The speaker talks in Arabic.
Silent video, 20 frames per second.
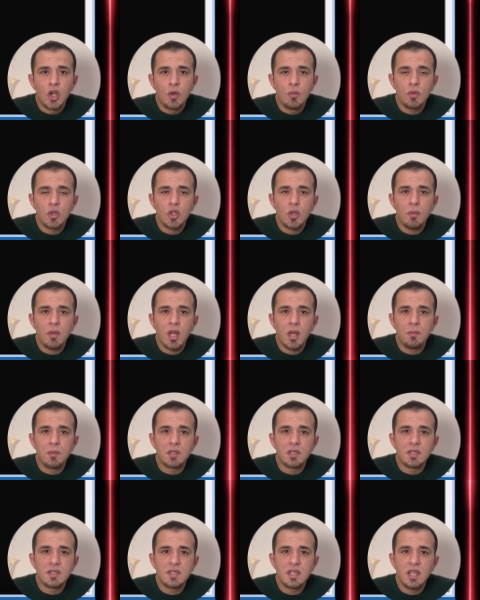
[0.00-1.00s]
ونكتب
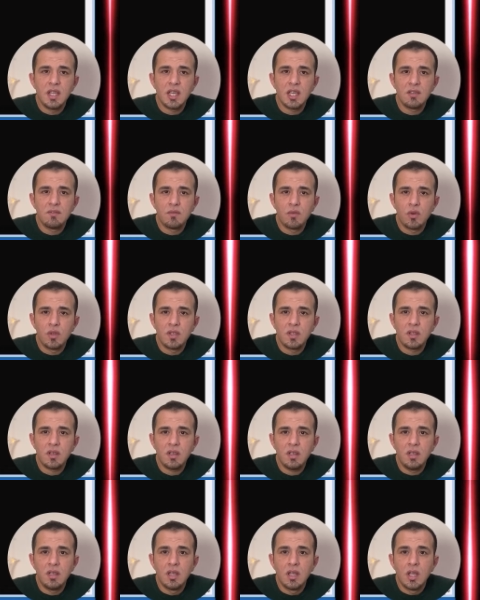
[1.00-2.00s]
الامر select vol
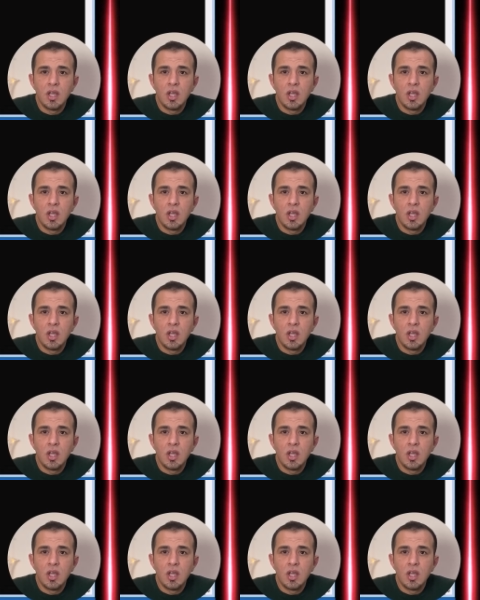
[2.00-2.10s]
3